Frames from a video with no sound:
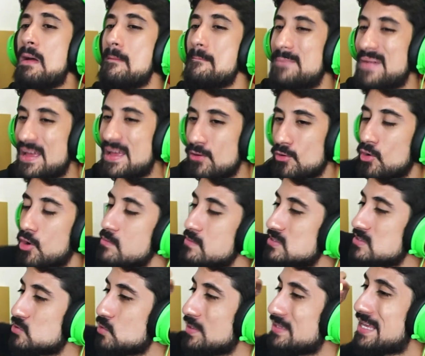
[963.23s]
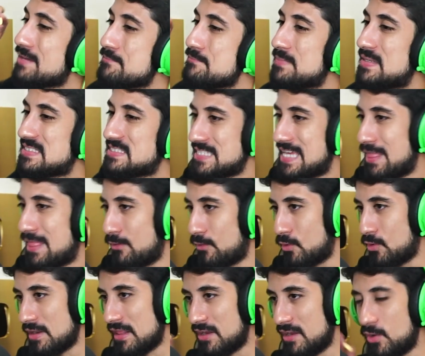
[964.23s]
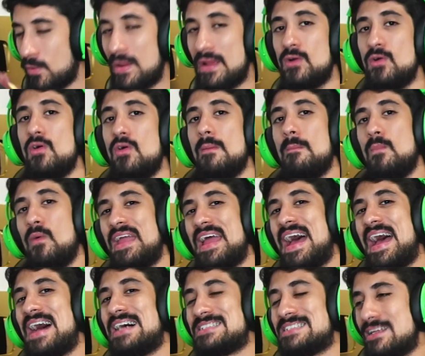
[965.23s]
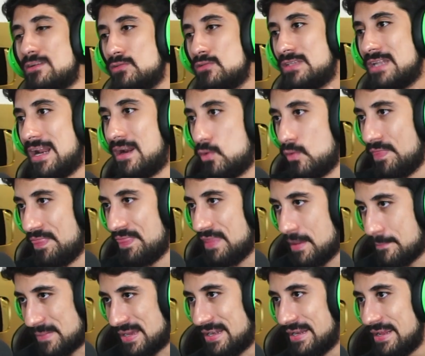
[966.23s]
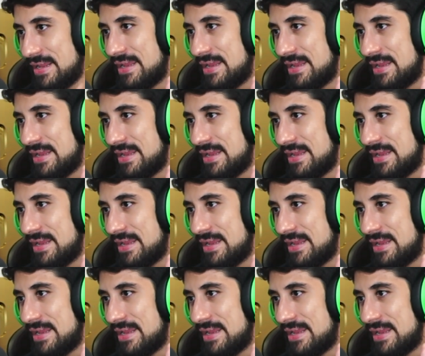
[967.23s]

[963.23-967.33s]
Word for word: Pero como estoy tan viciado con el juego, voy a hacer otra ronda, ¿vale?